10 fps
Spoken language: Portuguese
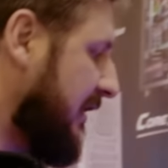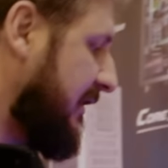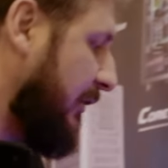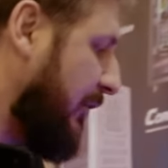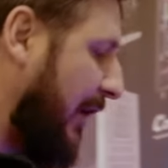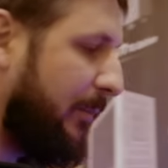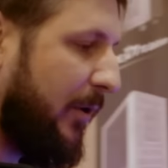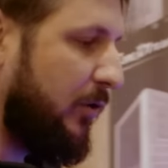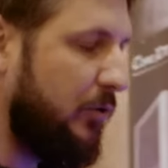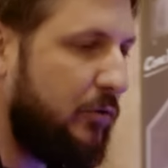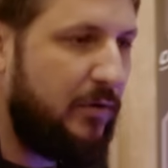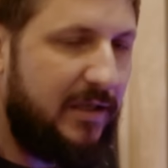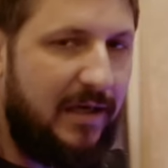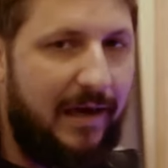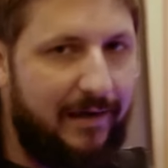então não é um produto
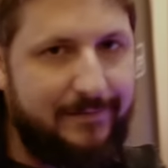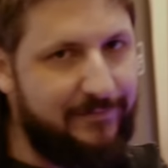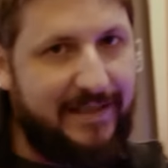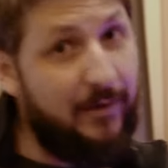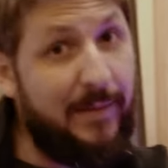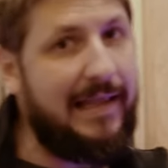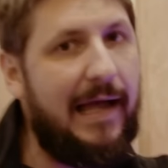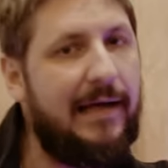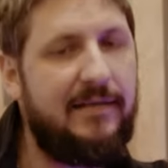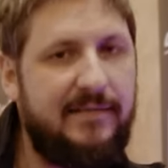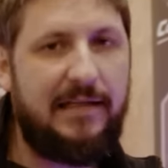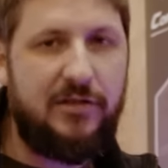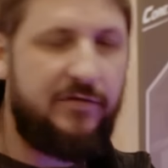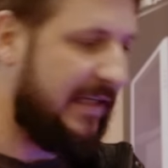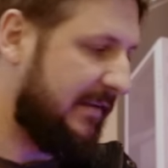que é, vai ter uma larga escala
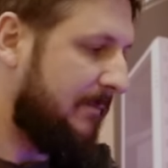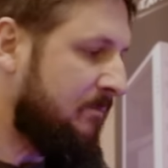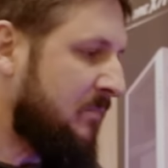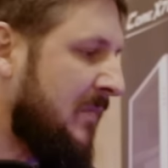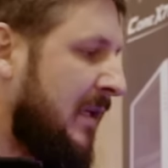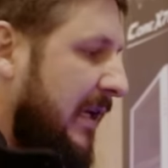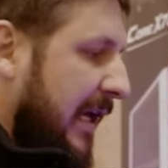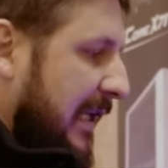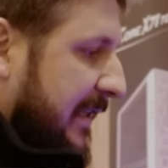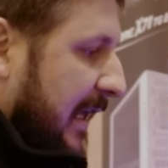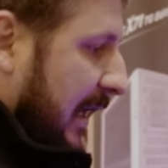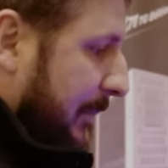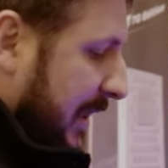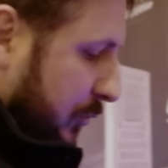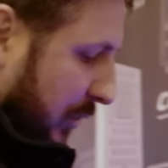de venda. Ele tem
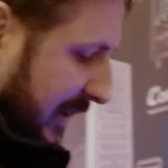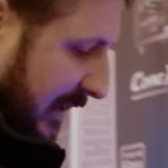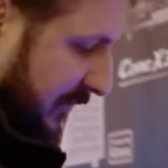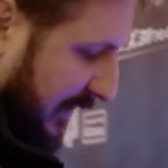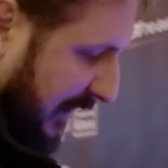abertura nas,